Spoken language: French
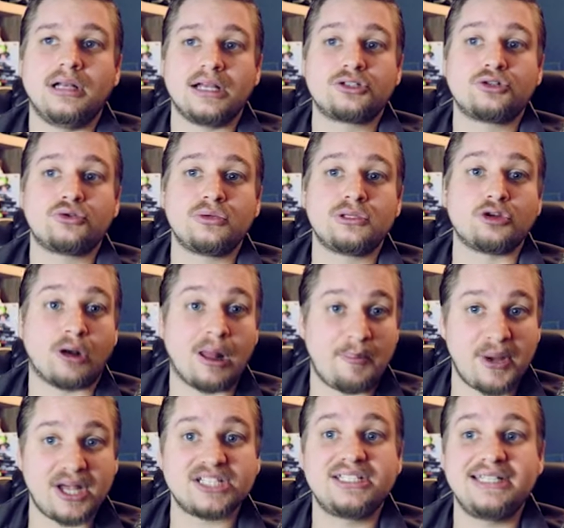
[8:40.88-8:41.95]
Là, je suis sur la
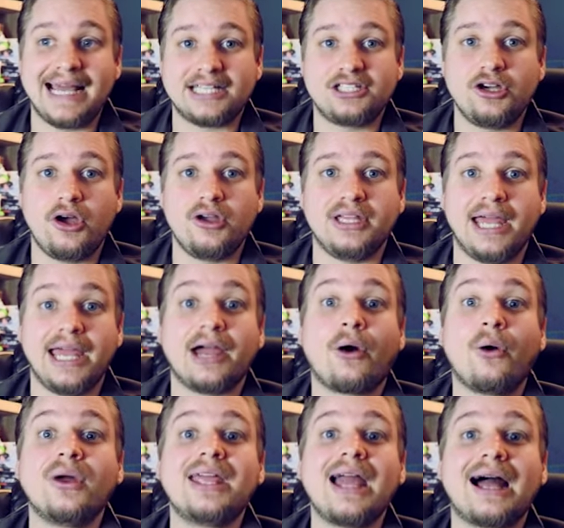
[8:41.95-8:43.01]
page d'accueil et
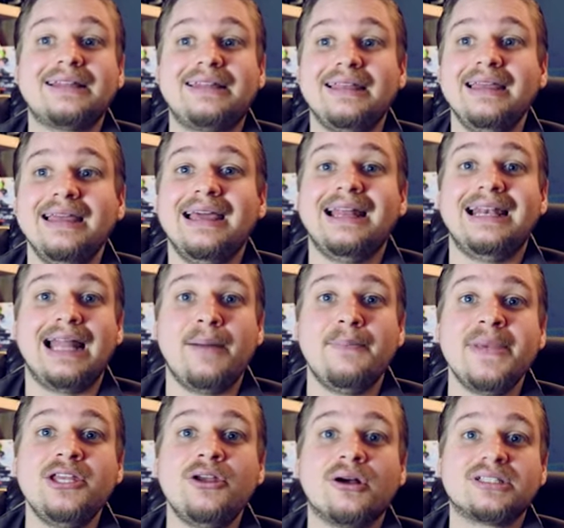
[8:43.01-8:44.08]
regardez la
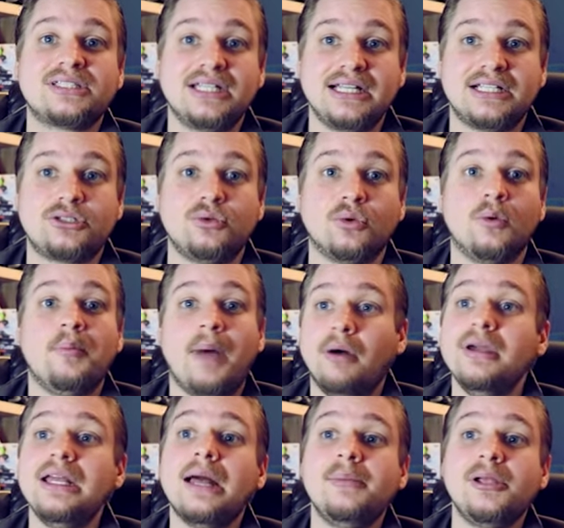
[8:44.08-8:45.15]
meilleure sélection. Bah
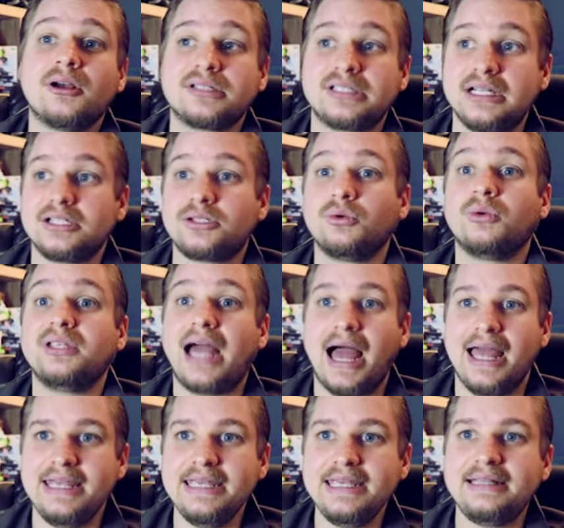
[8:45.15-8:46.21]
oui, la meilleure sélection, il y a
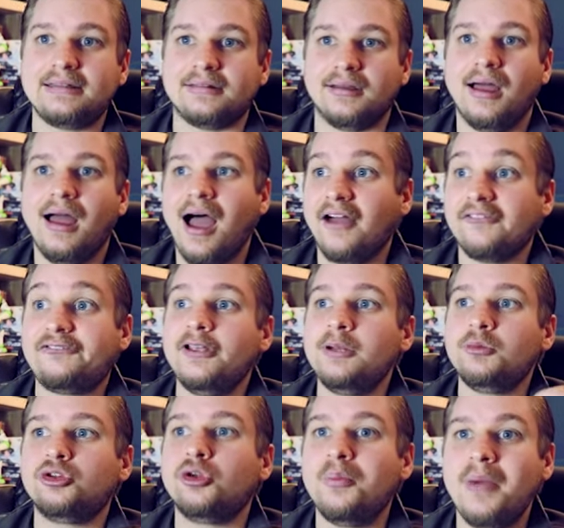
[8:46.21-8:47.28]
Hit, un
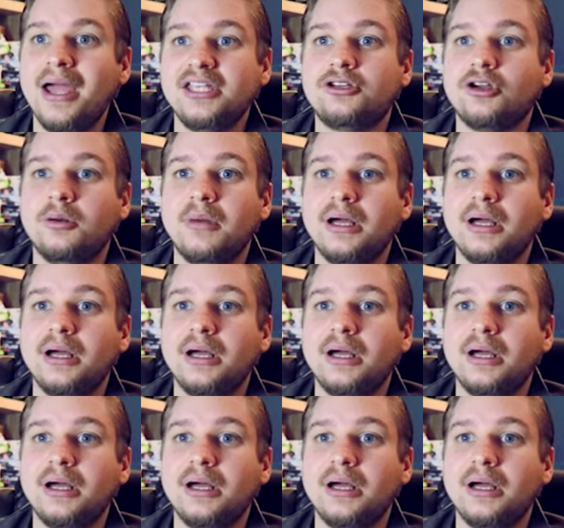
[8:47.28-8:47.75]
film de Michael